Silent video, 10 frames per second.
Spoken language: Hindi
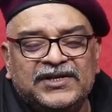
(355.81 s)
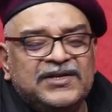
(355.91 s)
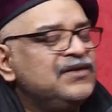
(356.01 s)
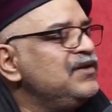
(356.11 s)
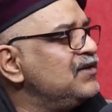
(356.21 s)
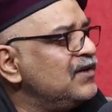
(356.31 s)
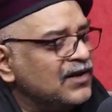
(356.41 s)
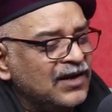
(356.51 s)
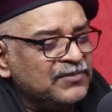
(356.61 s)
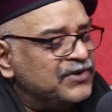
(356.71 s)
टी, टीचर
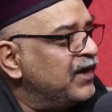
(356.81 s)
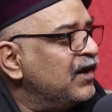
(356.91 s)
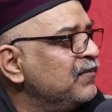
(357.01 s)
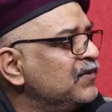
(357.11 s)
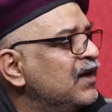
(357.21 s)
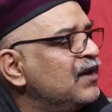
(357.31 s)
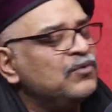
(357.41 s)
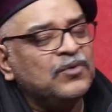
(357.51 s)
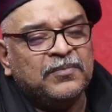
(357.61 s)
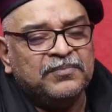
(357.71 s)
का नाम जयराम था
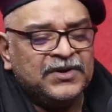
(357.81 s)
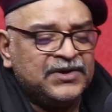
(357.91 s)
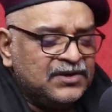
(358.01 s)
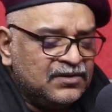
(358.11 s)
वो अपने